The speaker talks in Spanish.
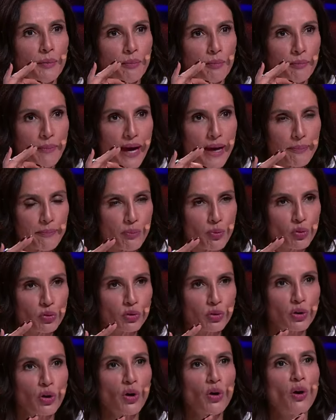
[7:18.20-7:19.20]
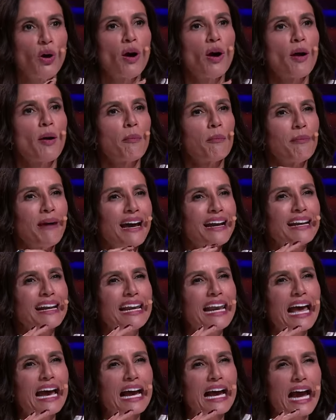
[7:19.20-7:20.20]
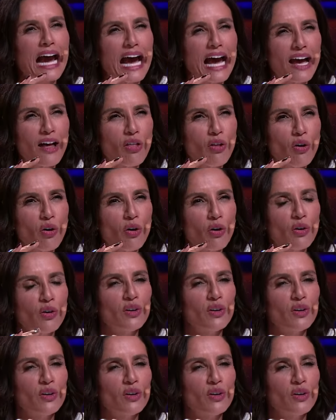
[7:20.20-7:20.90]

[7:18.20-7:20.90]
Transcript: más pulcro, más relajado.